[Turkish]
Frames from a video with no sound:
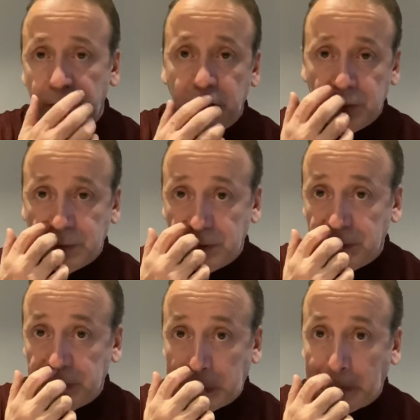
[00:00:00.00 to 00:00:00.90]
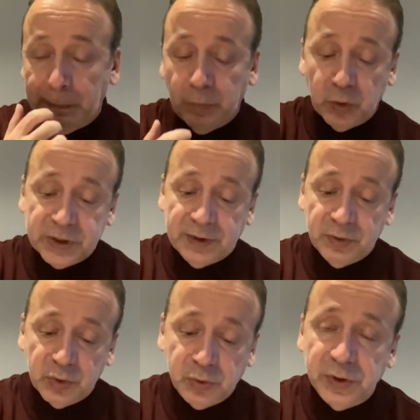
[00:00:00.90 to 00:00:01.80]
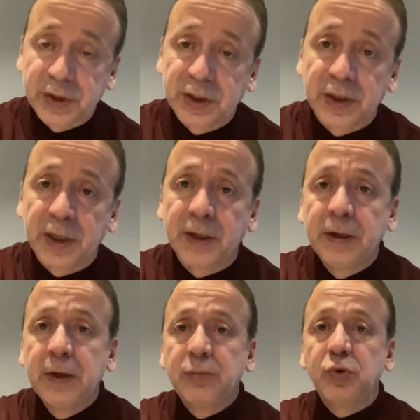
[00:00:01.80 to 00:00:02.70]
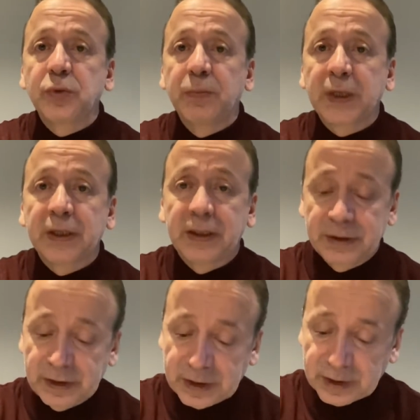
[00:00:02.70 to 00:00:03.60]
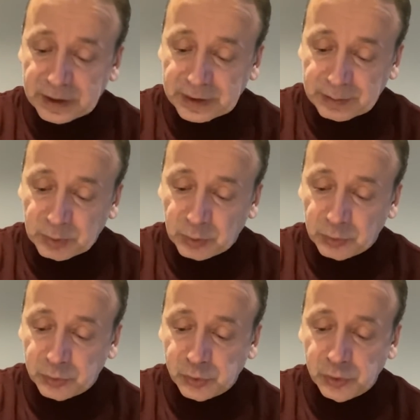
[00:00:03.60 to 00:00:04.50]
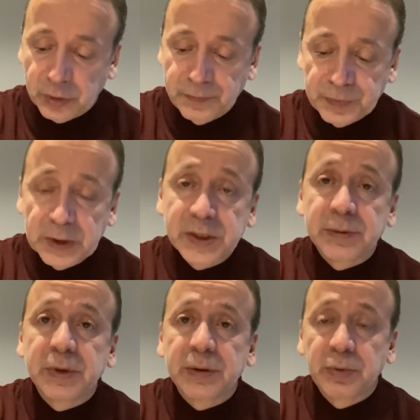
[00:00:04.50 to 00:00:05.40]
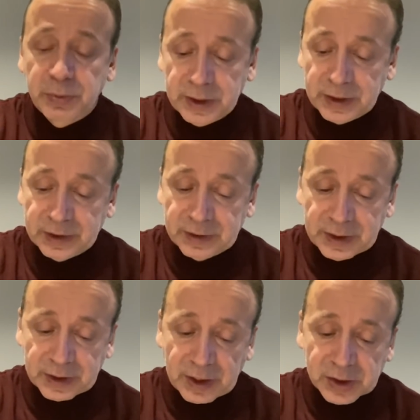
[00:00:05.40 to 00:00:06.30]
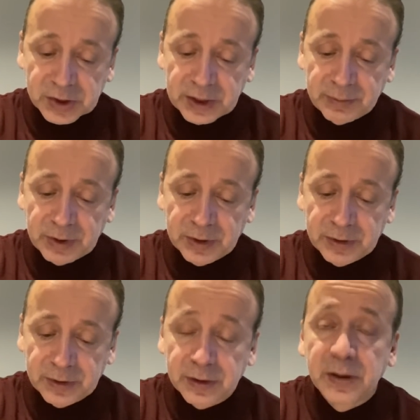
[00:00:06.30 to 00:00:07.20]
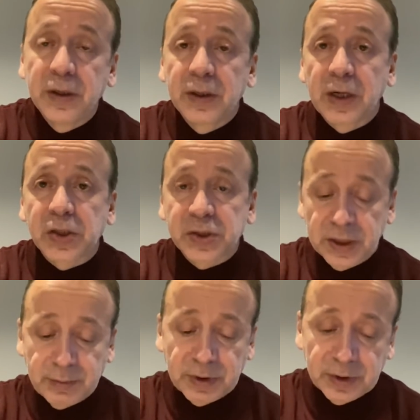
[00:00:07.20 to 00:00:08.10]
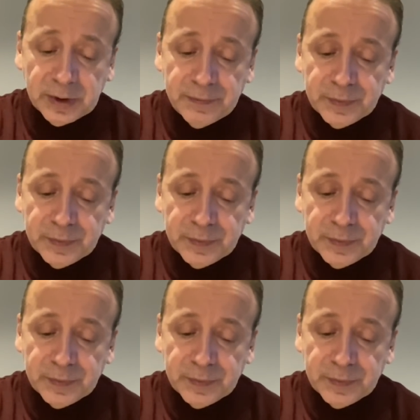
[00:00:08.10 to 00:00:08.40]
Büyük bir bonservis ücretiyle büyük beklentilerle alınan bir oyuncu. Şimdilik bu beklentileri karşılayamadı.